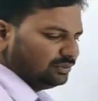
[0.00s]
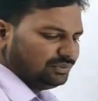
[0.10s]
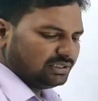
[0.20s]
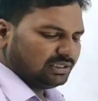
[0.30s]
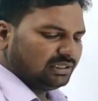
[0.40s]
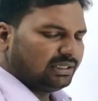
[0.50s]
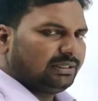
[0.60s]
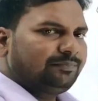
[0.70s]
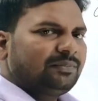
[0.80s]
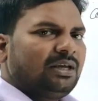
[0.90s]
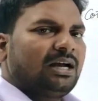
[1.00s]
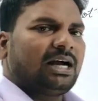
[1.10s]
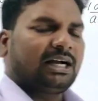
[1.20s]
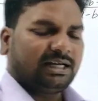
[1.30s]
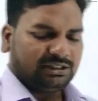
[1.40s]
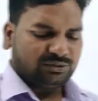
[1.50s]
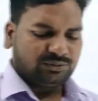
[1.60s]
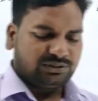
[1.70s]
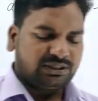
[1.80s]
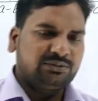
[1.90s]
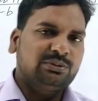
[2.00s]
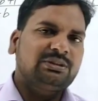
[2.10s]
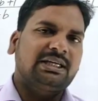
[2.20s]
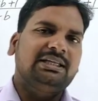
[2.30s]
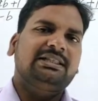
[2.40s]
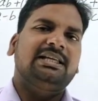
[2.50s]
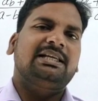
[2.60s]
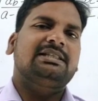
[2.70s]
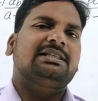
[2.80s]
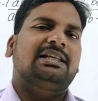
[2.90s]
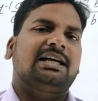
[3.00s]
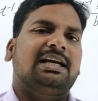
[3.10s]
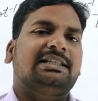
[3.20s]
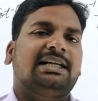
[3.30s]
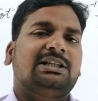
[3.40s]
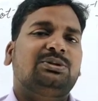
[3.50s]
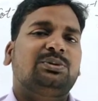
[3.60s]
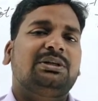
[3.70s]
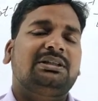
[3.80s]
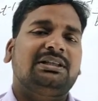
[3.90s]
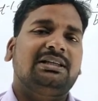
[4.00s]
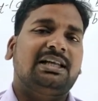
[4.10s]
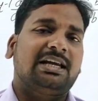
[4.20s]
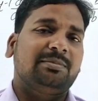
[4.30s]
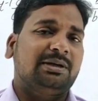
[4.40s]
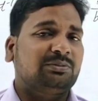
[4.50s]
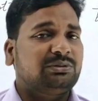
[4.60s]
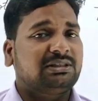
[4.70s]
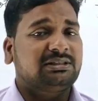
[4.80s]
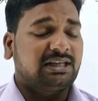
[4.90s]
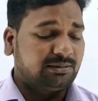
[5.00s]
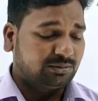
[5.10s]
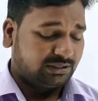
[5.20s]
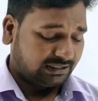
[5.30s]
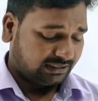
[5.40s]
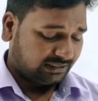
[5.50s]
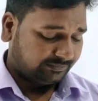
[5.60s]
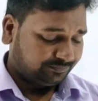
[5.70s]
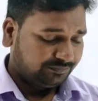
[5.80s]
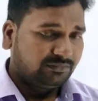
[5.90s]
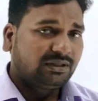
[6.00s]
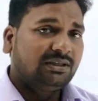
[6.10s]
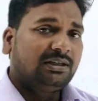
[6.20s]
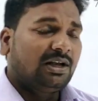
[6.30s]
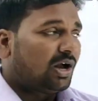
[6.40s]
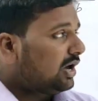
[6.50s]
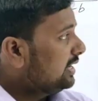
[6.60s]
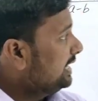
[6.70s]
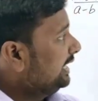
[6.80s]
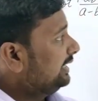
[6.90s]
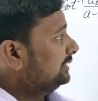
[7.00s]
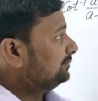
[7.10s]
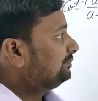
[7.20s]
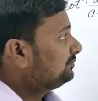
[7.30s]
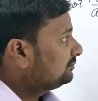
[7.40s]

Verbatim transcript: सा क्वेश्चन है अगर इस क्वेश्चन को सही तरीके से लगाया जाए दो ही तीन लाइन में क्वेश्चन सॉल्व हो जाता है लेकिन